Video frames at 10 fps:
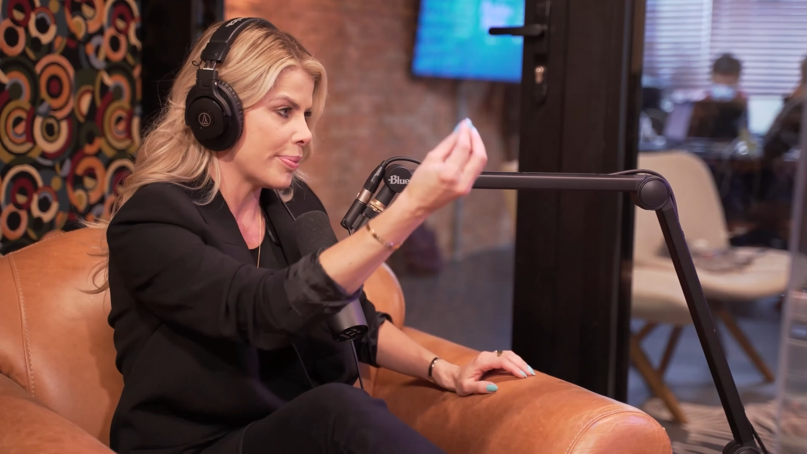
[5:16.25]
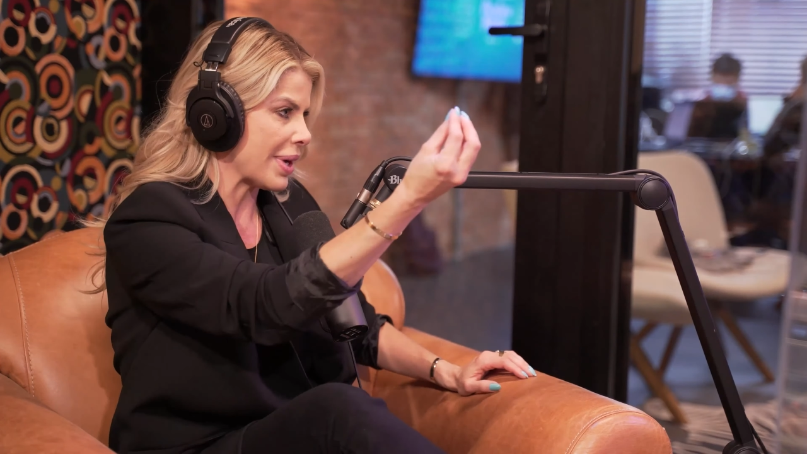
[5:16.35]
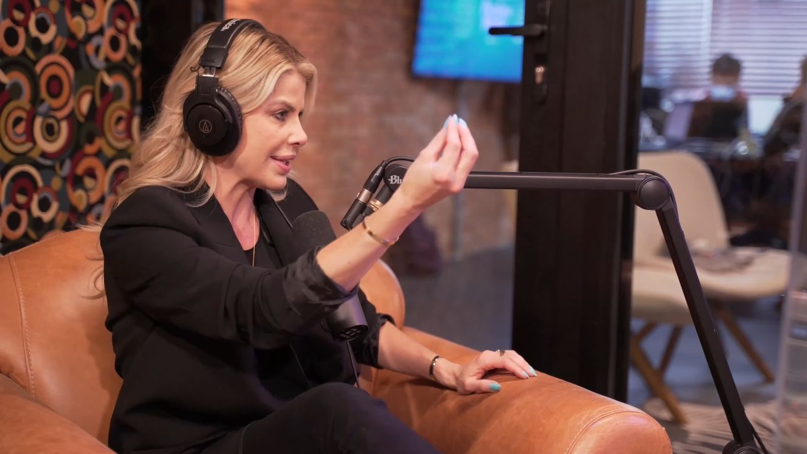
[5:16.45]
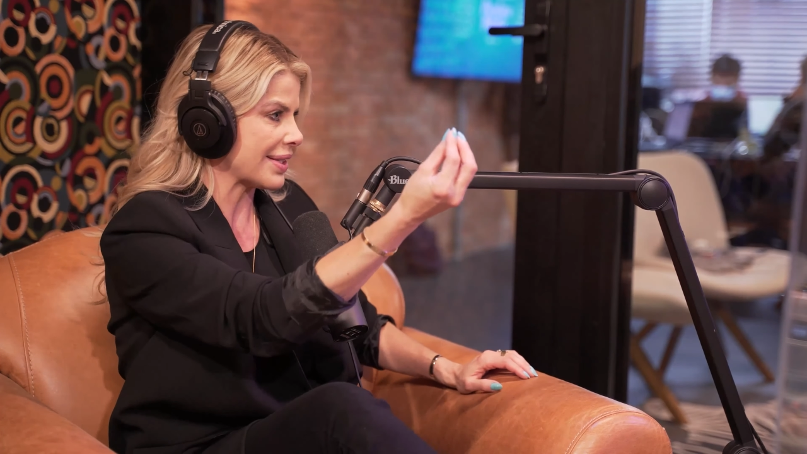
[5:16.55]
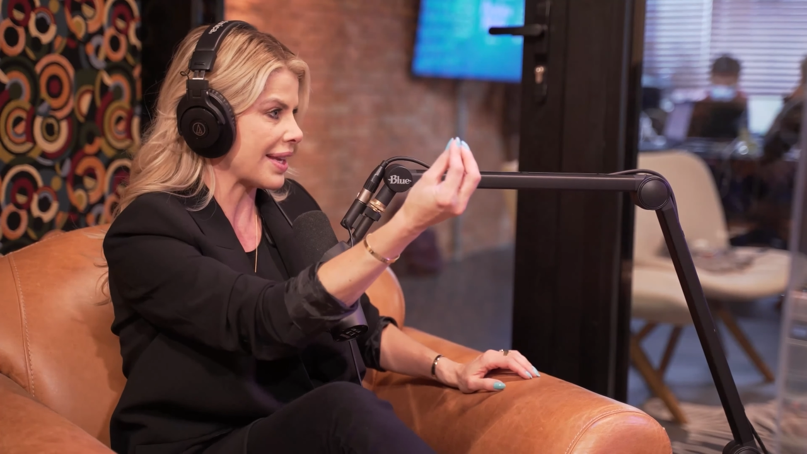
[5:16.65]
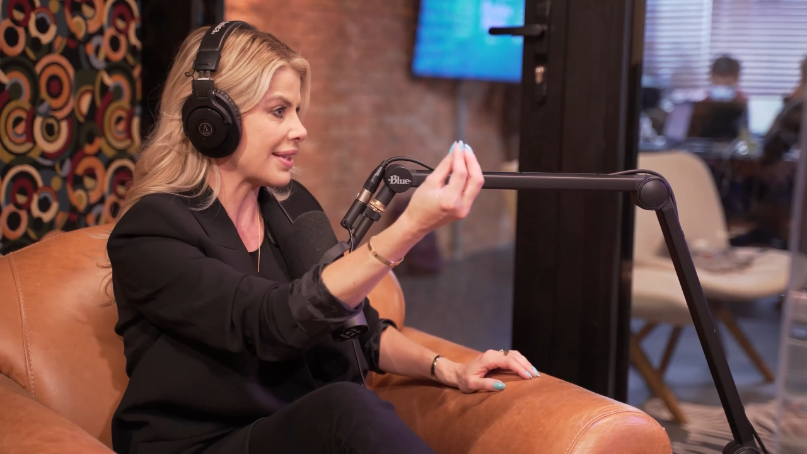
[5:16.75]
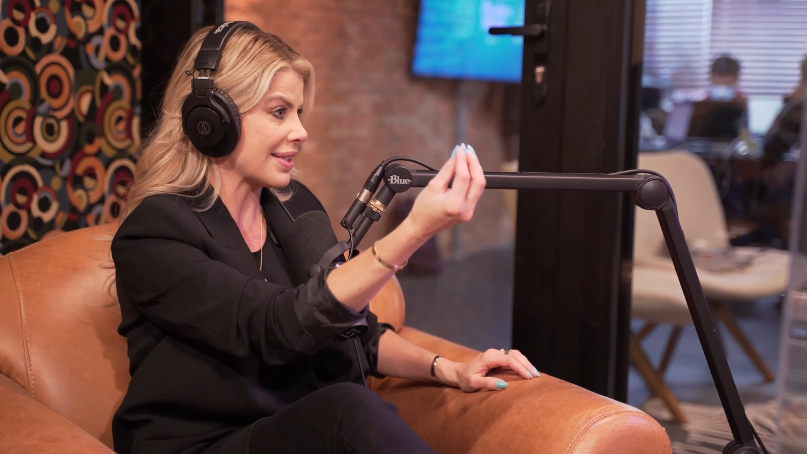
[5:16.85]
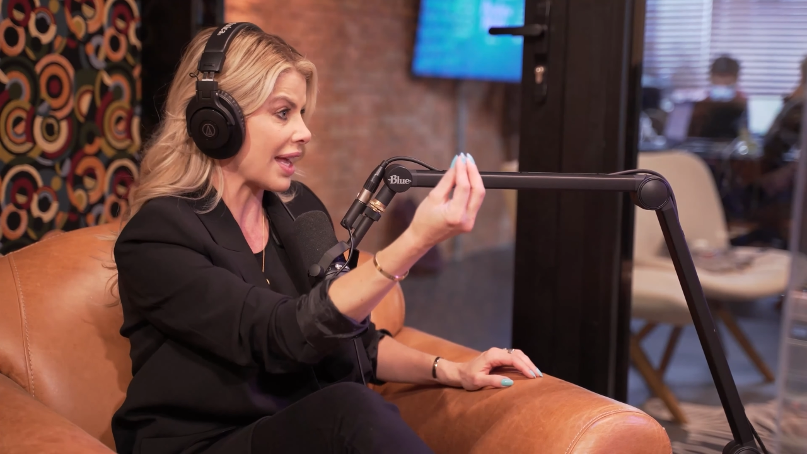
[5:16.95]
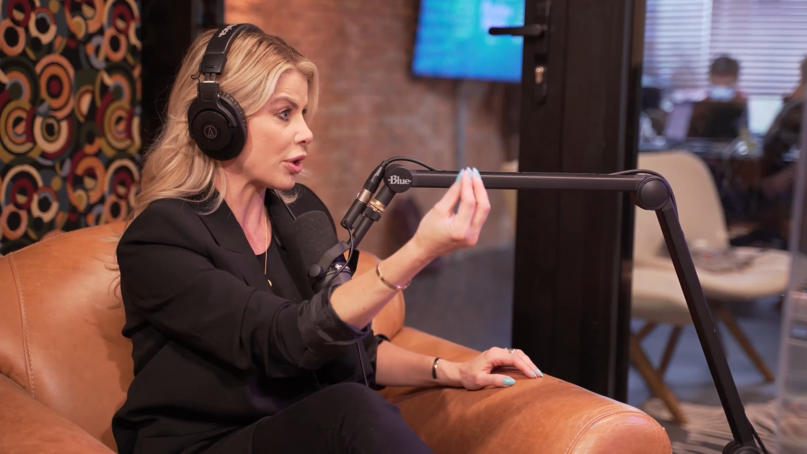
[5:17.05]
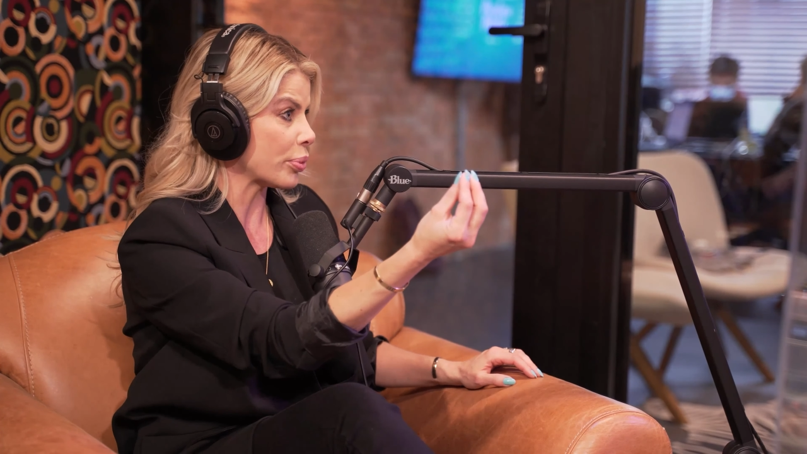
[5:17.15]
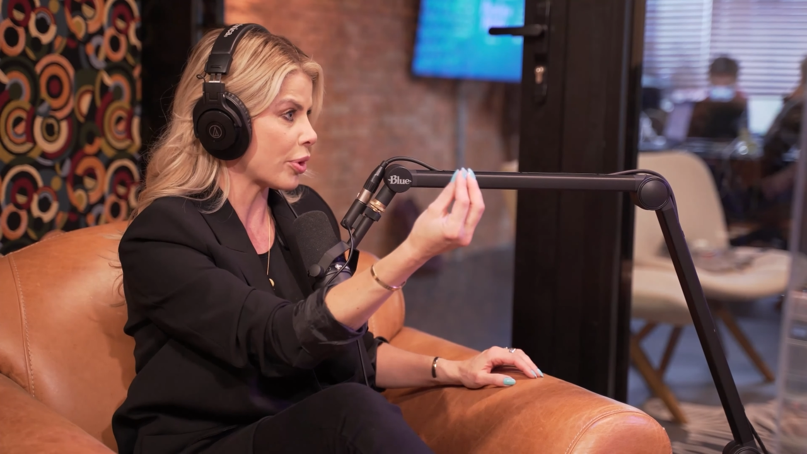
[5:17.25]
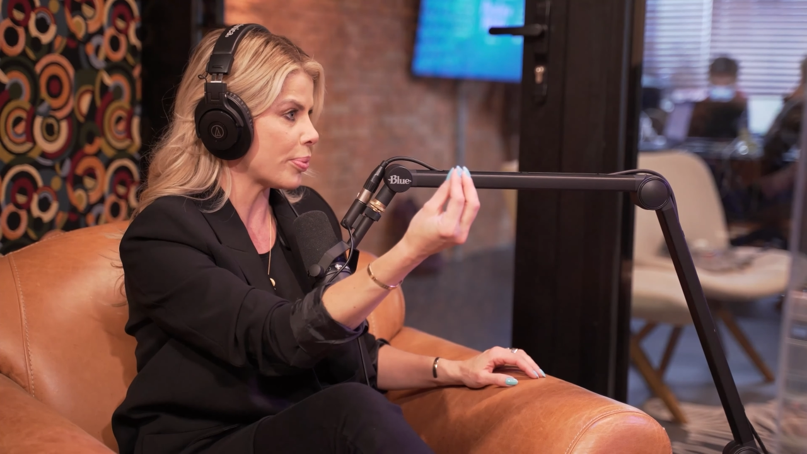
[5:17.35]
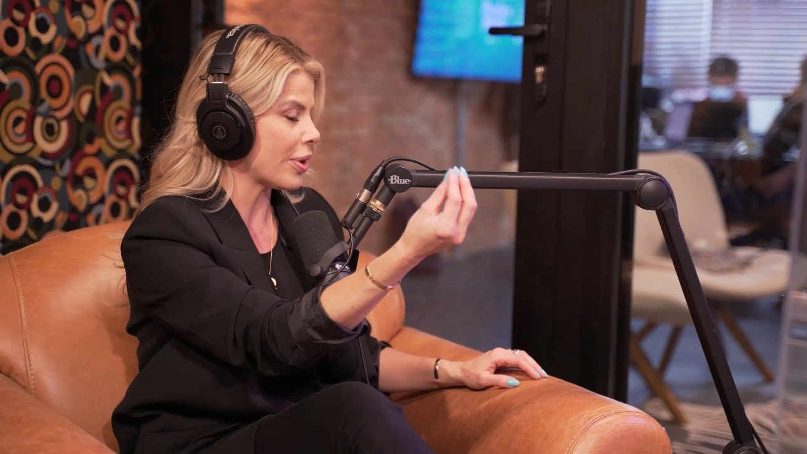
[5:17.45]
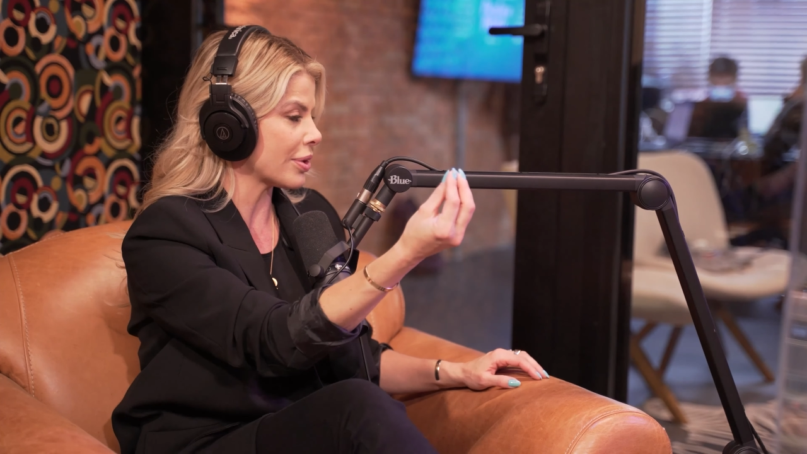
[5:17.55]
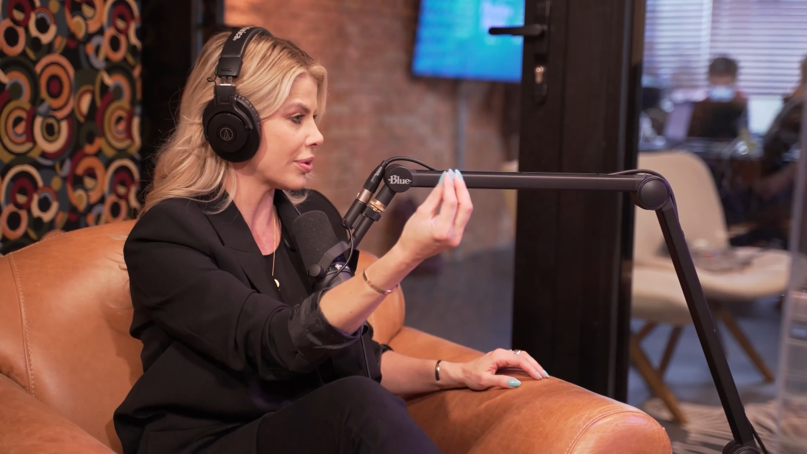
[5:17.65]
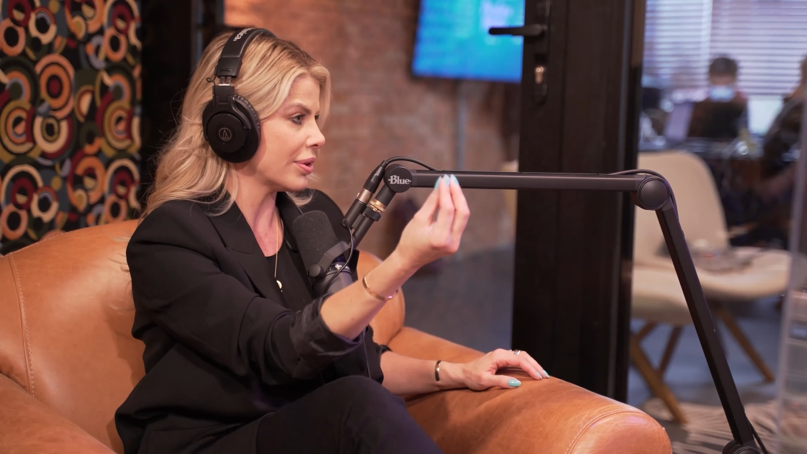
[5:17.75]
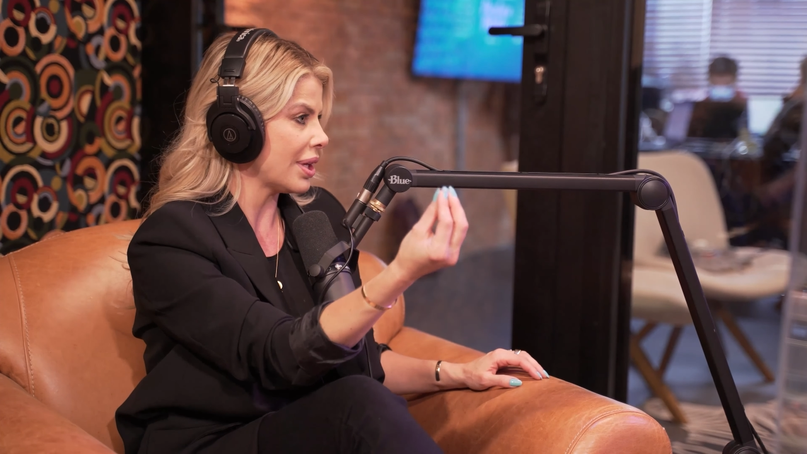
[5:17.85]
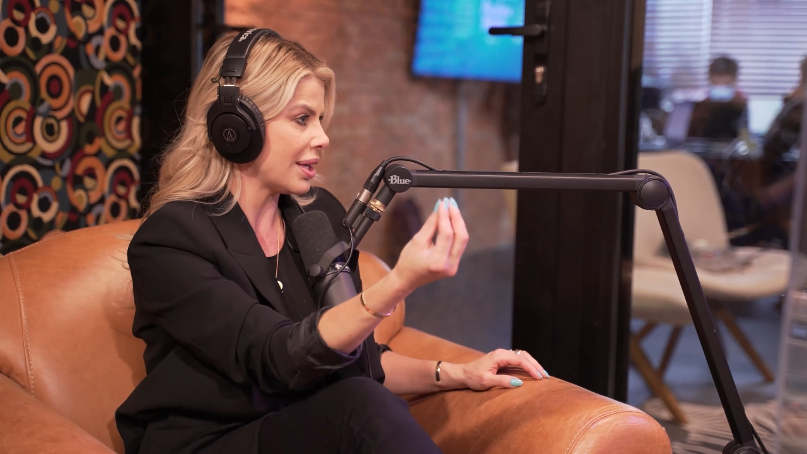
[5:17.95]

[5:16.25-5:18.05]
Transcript: mas sem estar no propósito